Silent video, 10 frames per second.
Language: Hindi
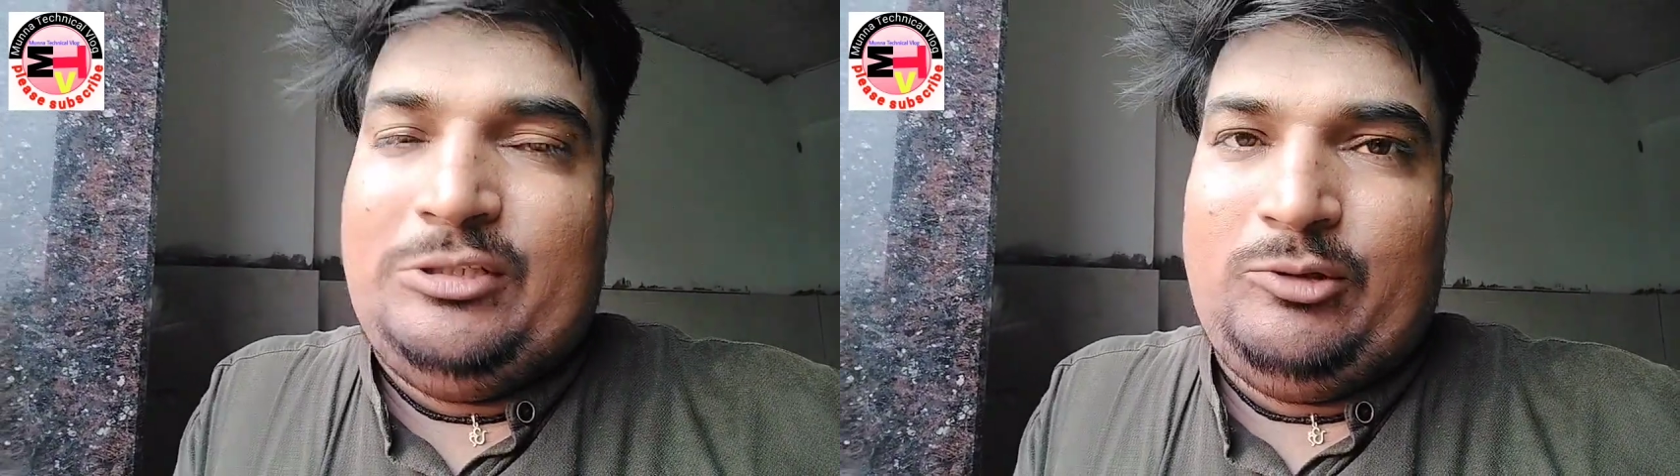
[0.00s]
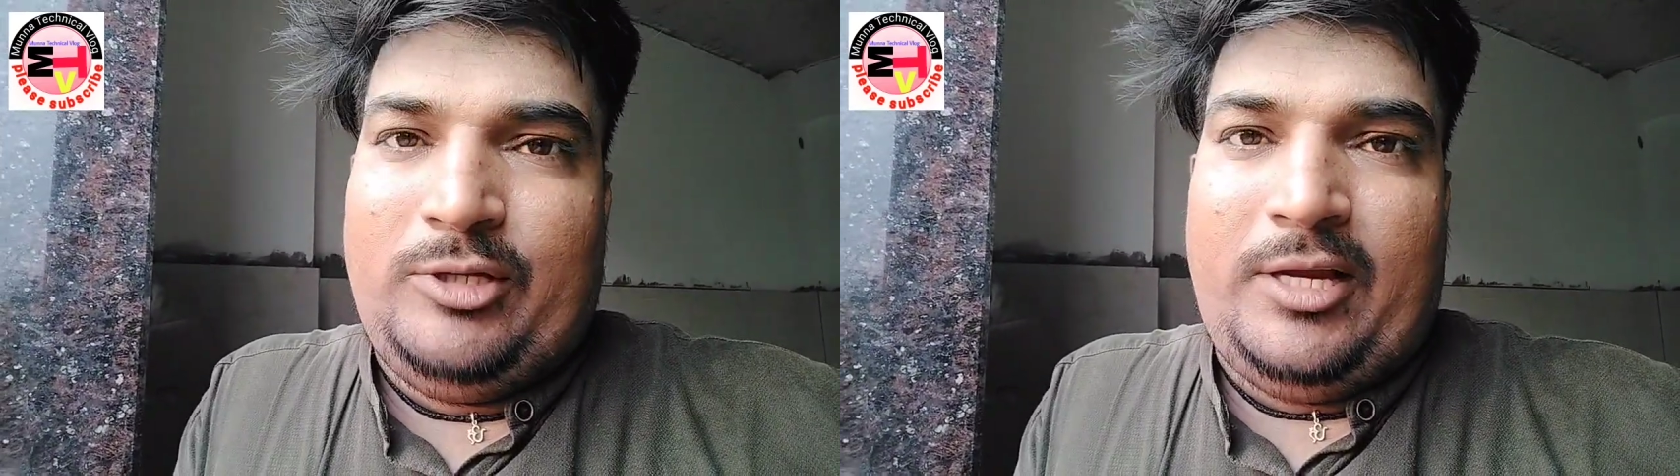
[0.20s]

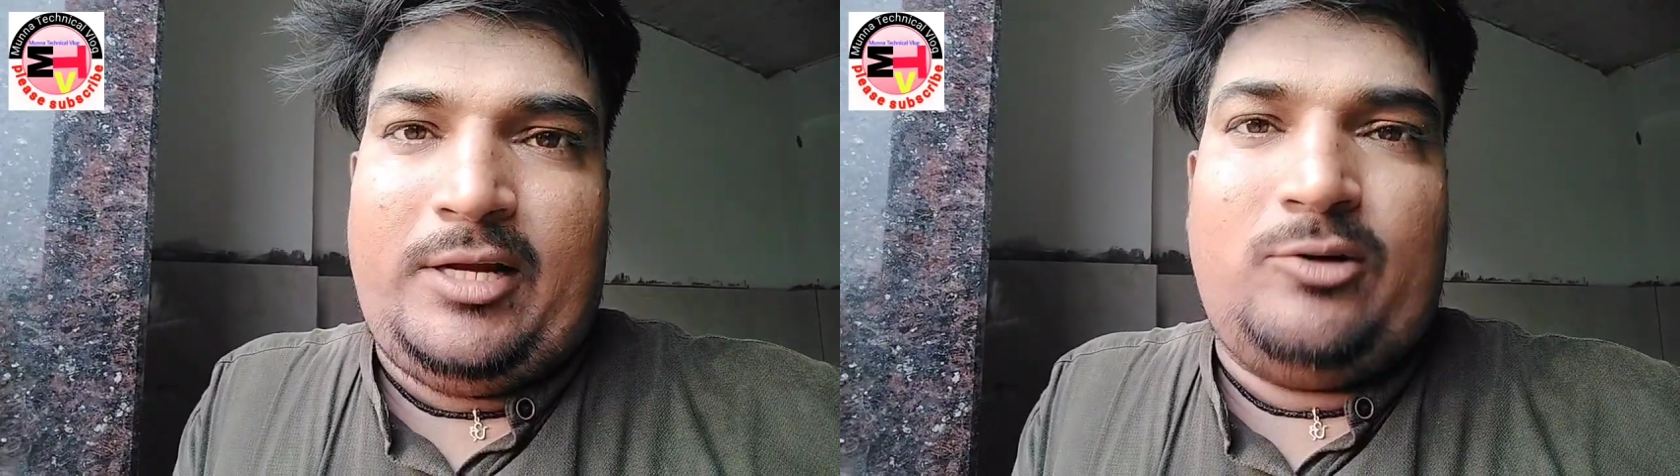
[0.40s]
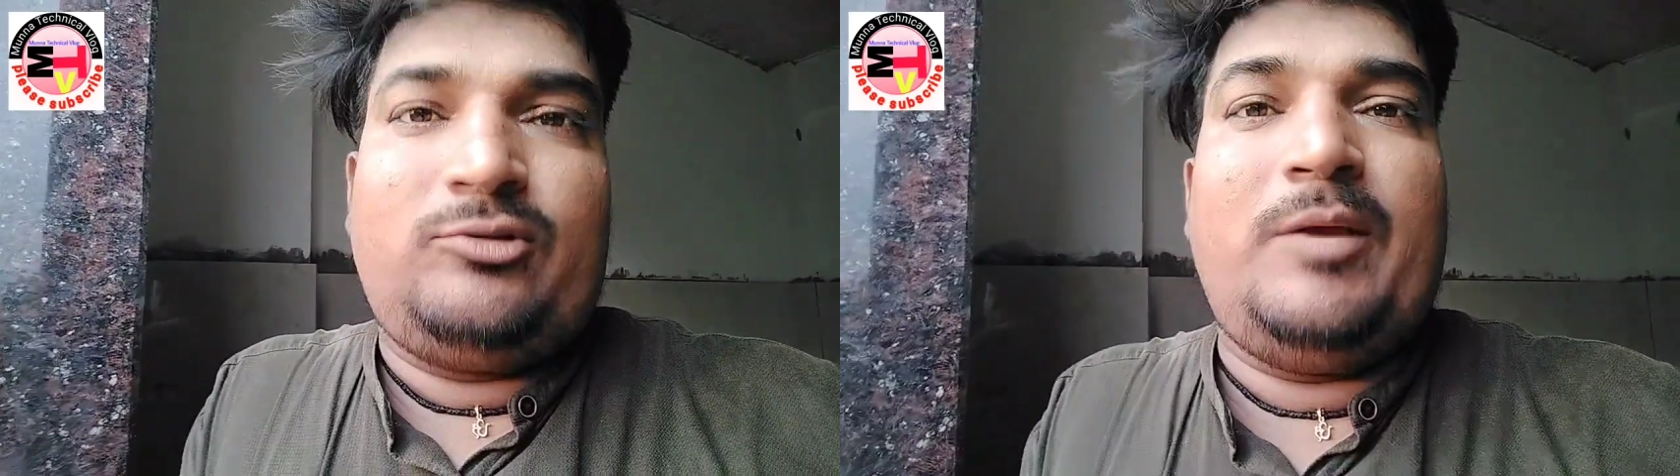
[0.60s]
जीरो हो
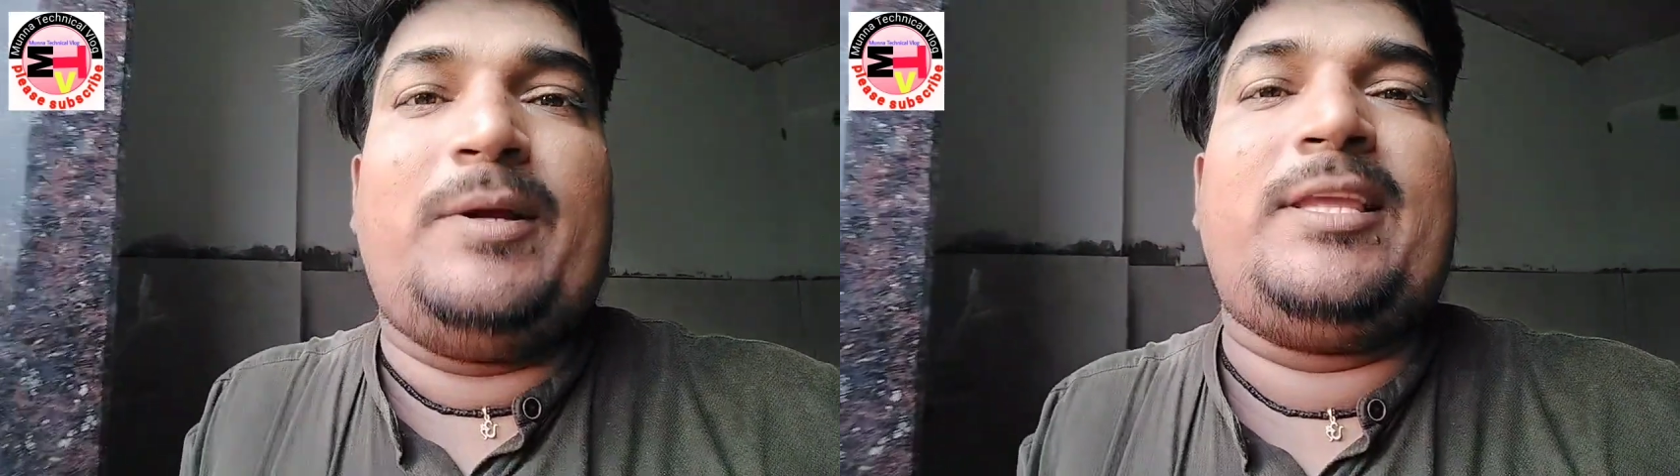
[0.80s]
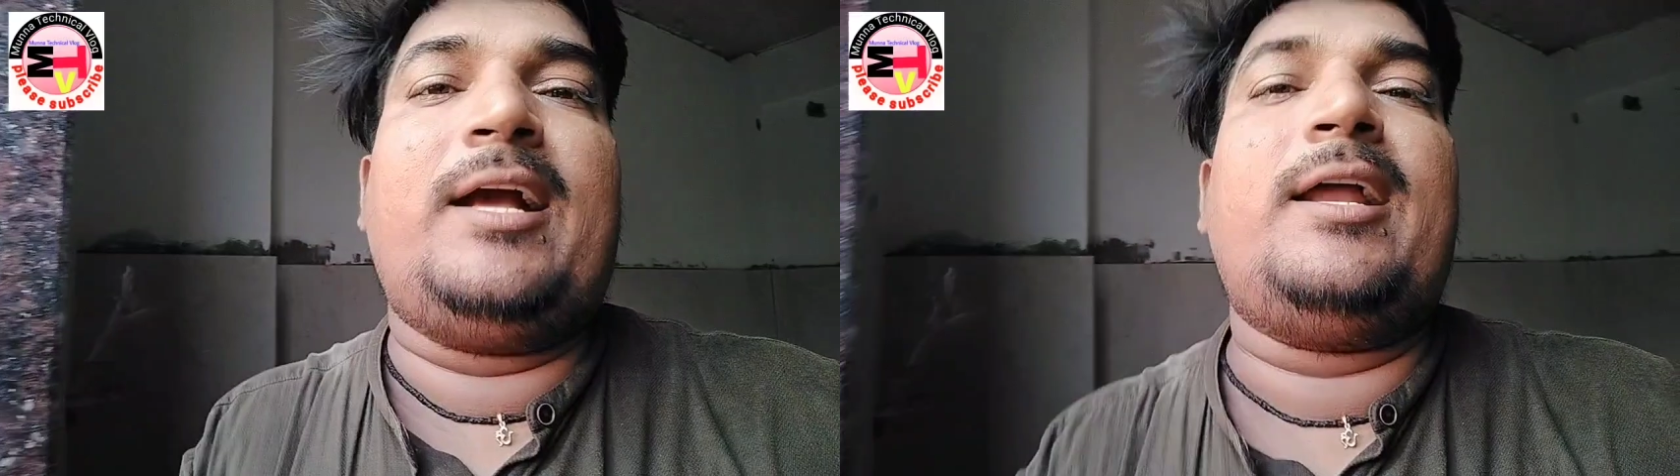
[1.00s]
जाएगा उसके
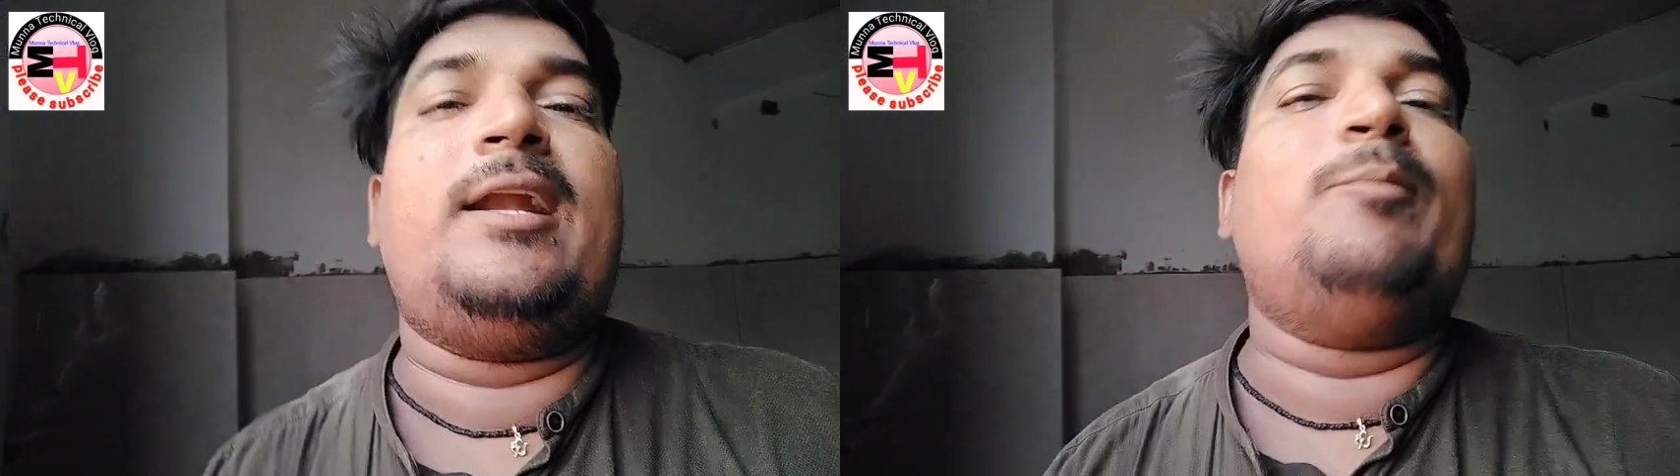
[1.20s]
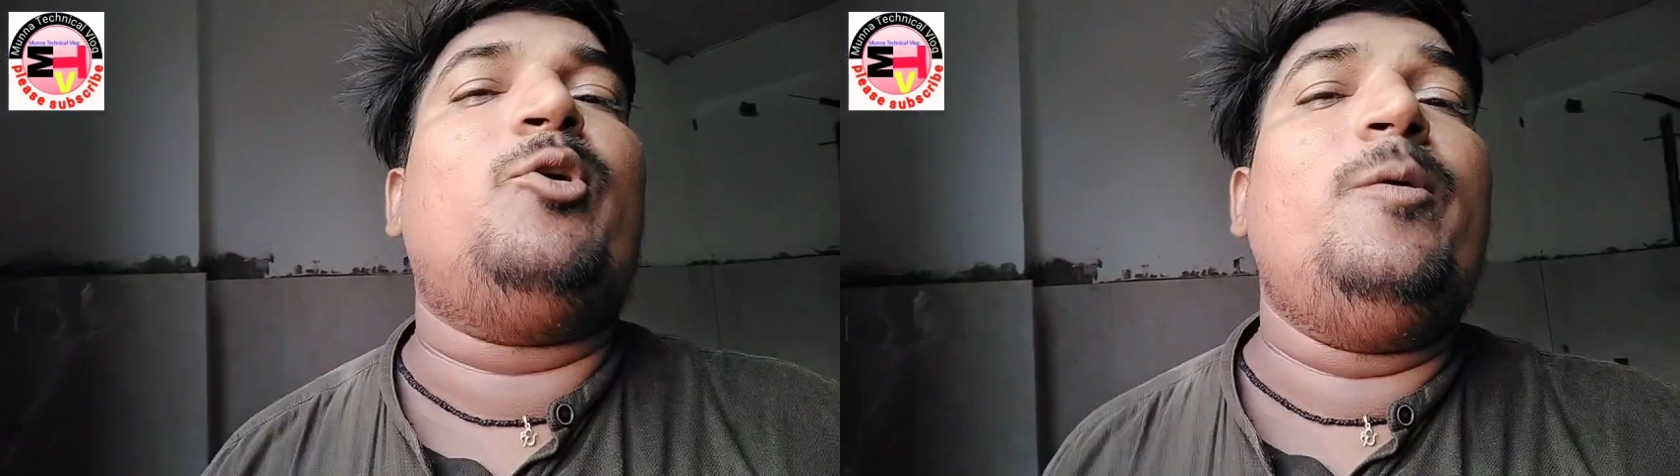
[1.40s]
बाद क्या
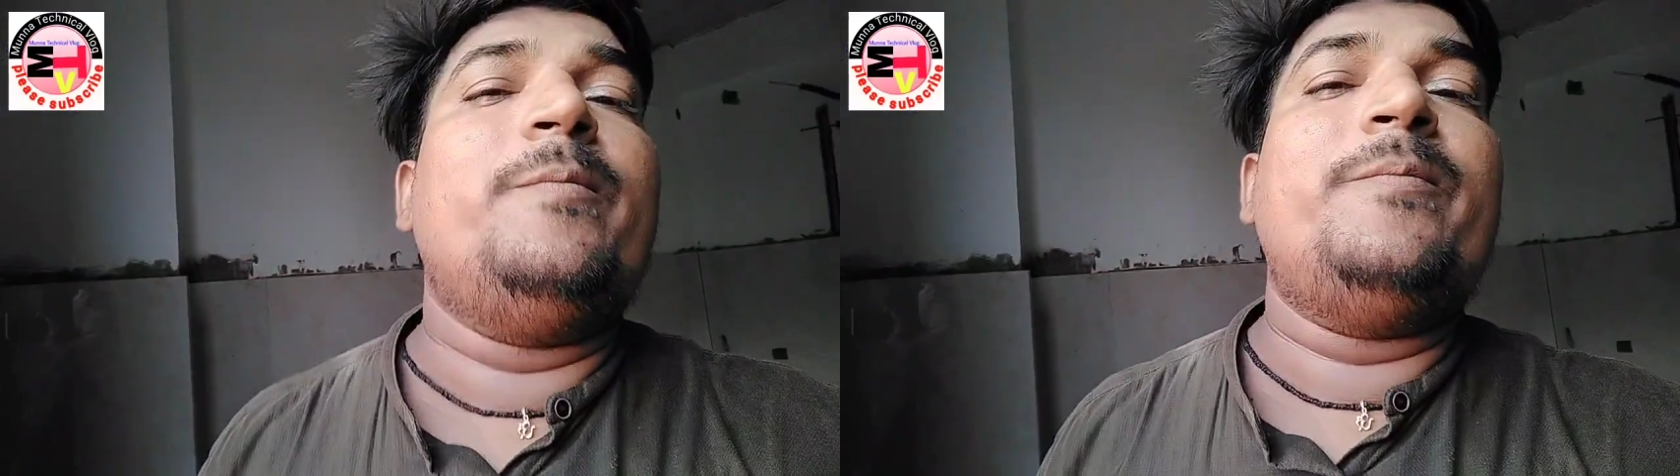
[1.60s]
करना हमको